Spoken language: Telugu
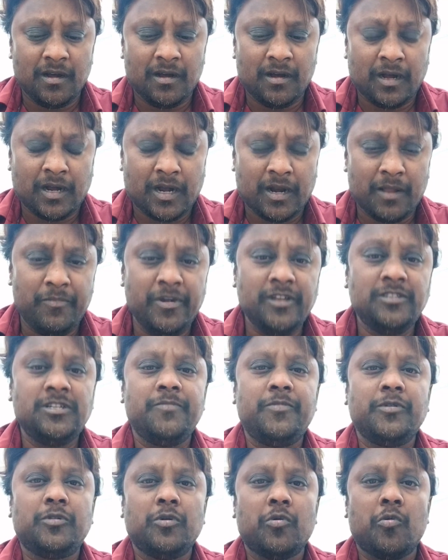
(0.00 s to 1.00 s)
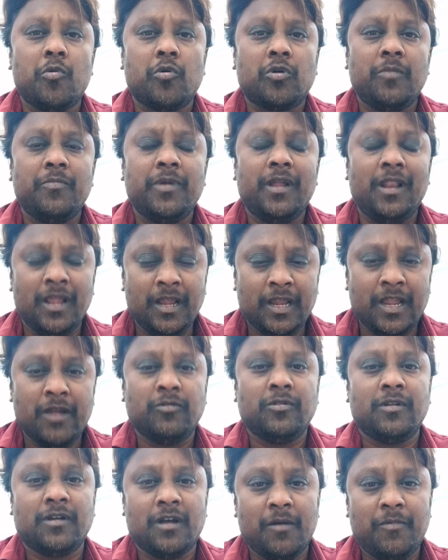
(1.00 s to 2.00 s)
అక్కడ బీజేపీతో కూటమి లింకే
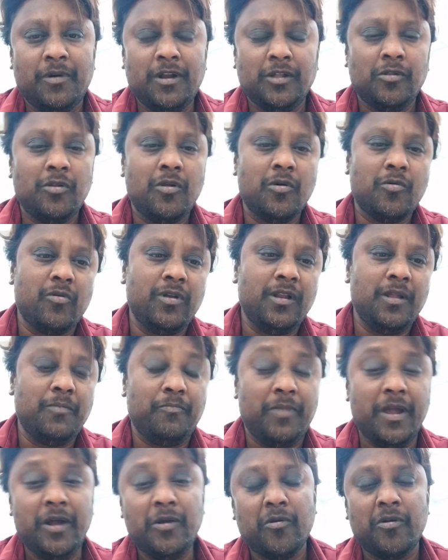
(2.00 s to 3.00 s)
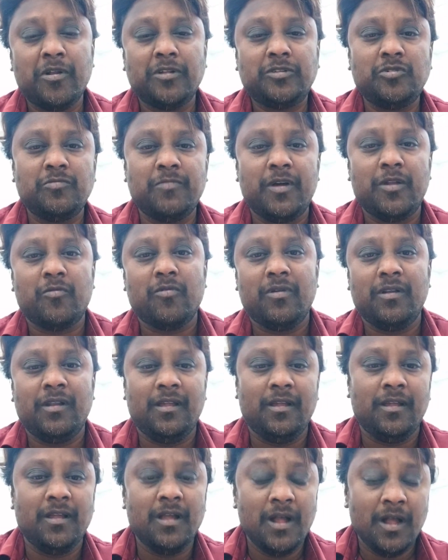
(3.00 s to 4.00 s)
ఉంది కాబట్టి ఇందులో కొన్ని పెయిడ్ ఉండొచ్చు మరి
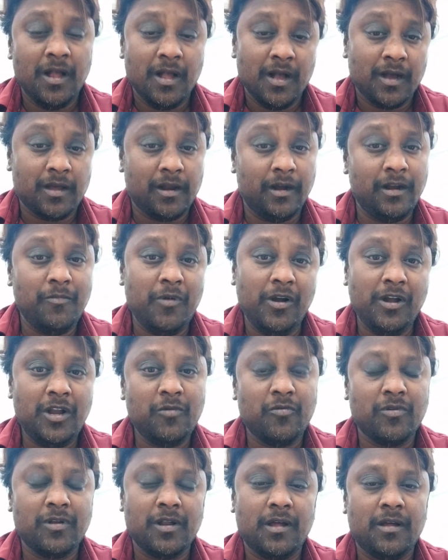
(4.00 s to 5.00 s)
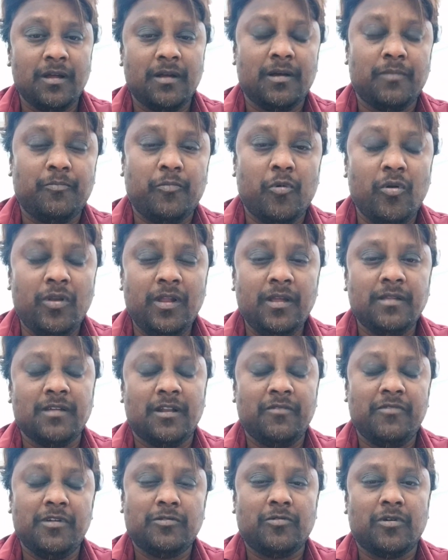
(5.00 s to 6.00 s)
కొన్ని క్రెడిబిలిటీ ఉన్న పోలింగ్
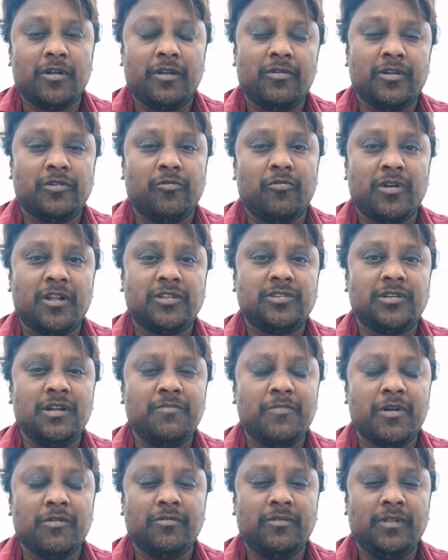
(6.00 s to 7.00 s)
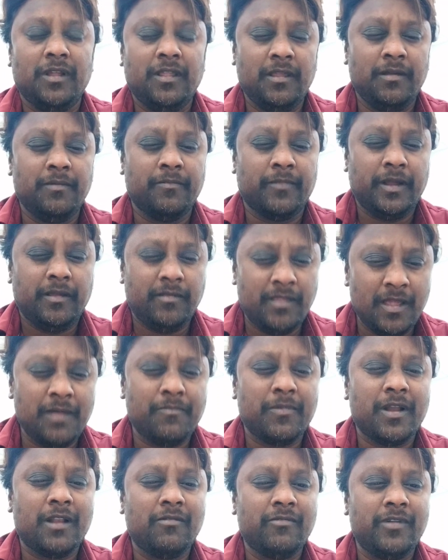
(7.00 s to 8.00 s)
సర్వీస్ కూడా ఉండొచ్చండి అండి మనం ఇది ఇదే
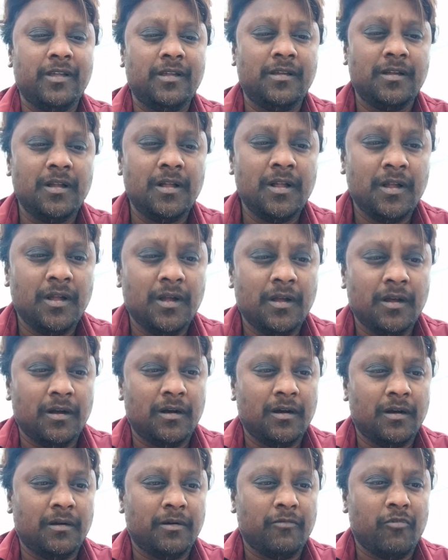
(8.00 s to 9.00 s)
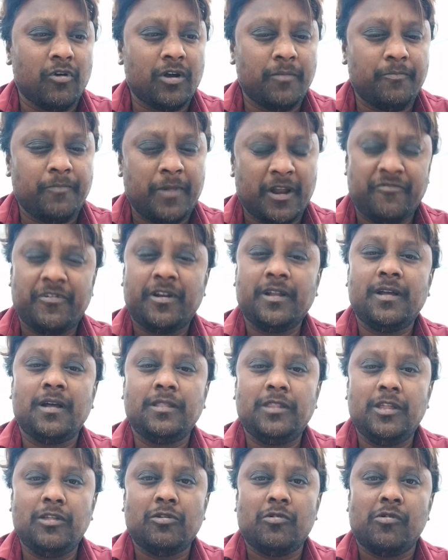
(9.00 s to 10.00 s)
మనం ఒక పర్ఫెక్ట్గా
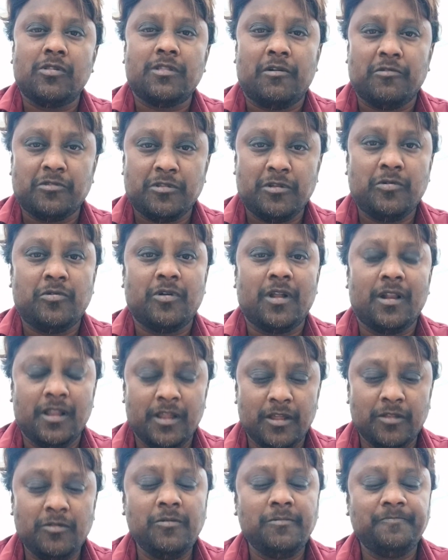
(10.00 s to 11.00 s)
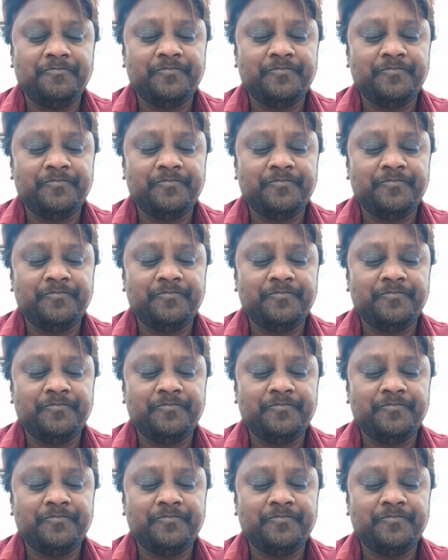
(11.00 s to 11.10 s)
తీసుకోవాల్సిన అవసరం కూడా లేదు